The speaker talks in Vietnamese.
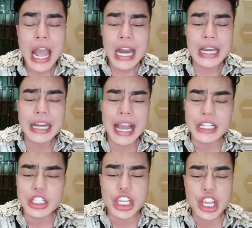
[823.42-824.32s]

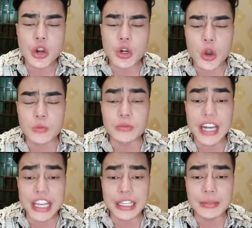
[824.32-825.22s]
nắng chiều lung
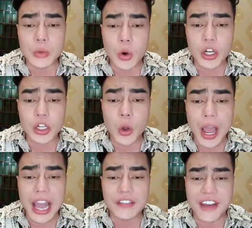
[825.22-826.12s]
linh muôn
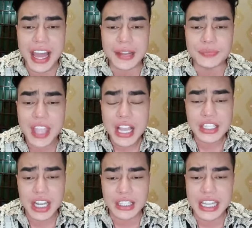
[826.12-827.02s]
hoa vàng
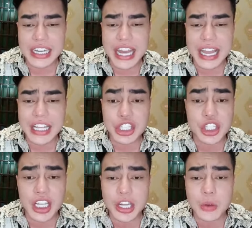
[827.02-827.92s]
chờ tia nắng
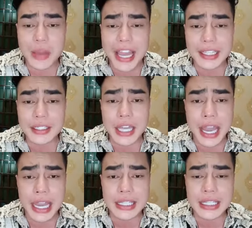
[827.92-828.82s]
chờ trong ánh
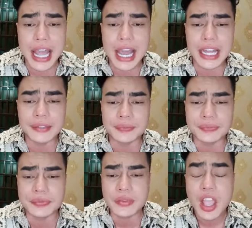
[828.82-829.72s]
hè san
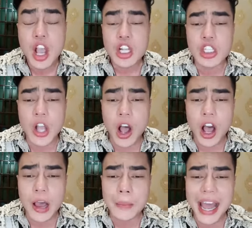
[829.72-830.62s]

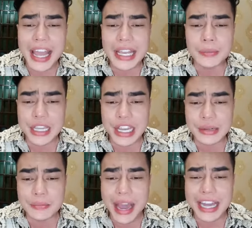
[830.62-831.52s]
rõ mai
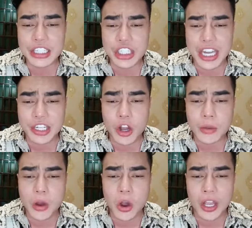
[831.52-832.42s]
miên man trên
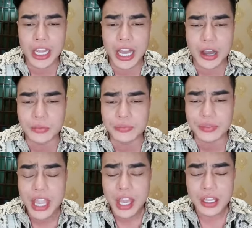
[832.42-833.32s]
đó môi hồng
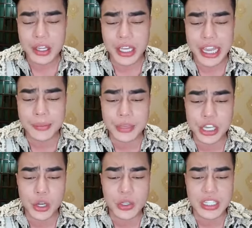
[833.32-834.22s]
người em
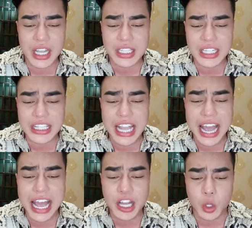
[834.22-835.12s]
yêu giờ rời
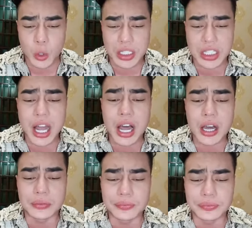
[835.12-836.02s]
xa cuộc
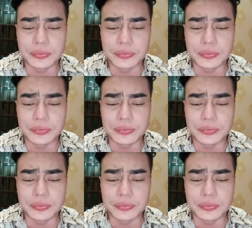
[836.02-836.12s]
sống